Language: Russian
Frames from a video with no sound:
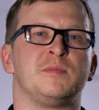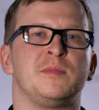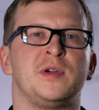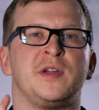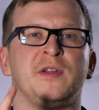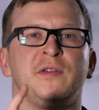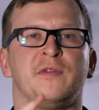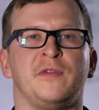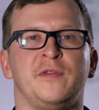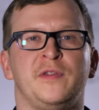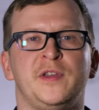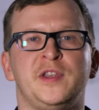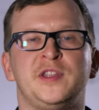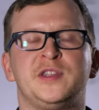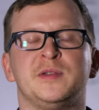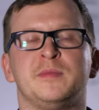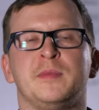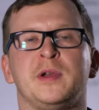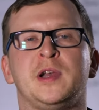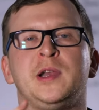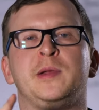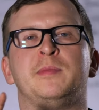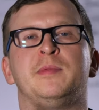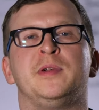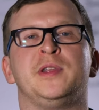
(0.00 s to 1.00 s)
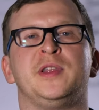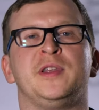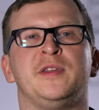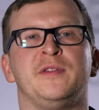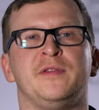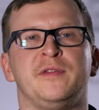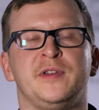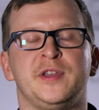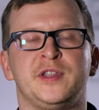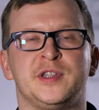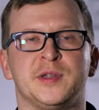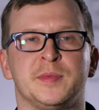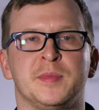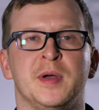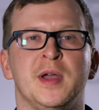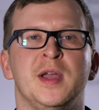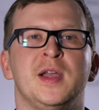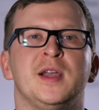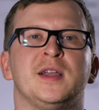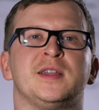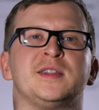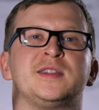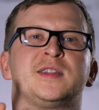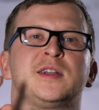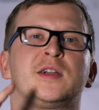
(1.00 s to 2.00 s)
мы видим либо не видим
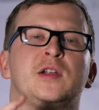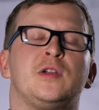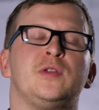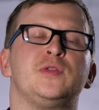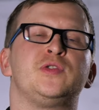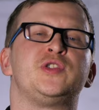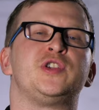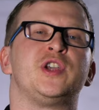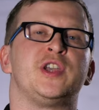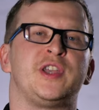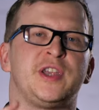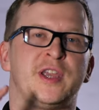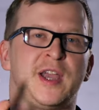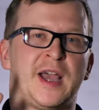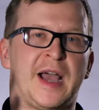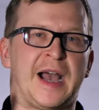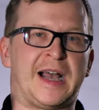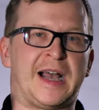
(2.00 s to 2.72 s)
заключение